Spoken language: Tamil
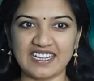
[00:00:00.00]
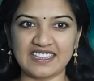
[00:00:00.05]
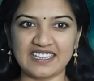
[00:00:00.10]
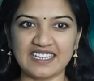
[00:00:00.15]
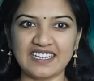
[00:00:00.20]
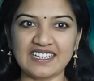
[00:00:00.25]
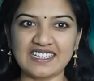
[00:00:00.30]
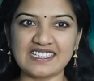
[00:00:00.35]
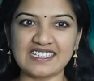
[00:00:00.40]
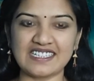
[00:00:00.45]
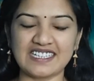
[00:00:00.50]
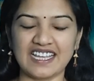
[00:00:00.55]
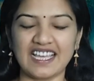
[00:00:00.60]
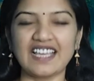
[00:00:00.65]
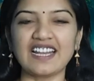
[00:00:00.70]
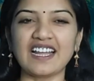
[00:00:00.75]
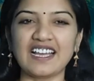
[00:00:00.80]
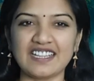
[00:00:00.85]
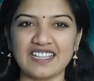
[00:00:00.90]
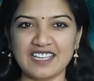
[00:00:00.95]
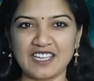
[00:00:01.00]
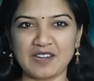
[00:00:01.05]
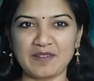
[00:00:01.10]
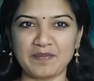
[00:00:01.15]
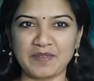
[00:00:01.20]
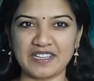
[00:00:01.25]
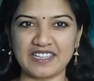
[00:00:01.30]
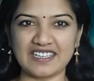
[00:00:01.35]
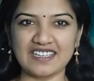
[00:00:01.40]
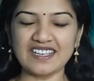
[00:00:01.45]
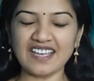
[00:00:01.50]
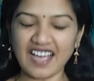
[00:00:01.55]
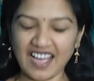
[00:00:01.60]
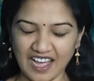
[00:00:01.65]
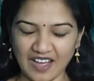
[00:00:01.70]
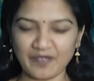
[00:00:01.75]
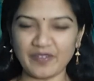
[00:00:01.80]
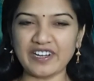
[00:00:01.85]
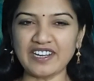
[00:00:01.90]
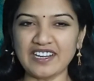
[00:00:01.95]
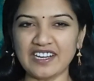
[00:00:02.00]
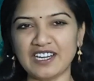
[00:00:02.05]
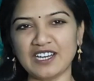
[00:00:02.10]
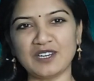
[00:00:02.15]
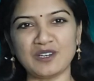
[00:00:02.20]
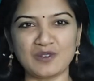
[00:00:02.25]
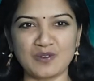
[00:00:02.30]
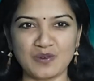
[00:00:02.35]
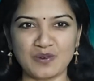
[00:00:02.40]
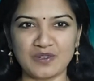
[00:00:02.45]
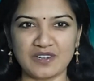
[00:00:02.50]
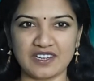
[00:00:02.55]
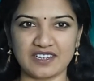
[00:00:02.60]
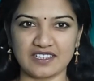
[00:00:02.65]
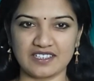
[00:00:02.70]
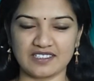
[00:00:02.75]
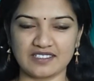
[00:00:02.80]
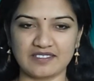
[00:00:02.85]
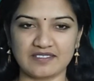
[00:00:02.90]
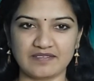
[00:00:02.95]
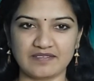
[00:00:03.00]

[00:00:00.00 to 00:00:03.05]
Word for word: இனத்தில் சேராது என்பது அவர்களின் கூற்று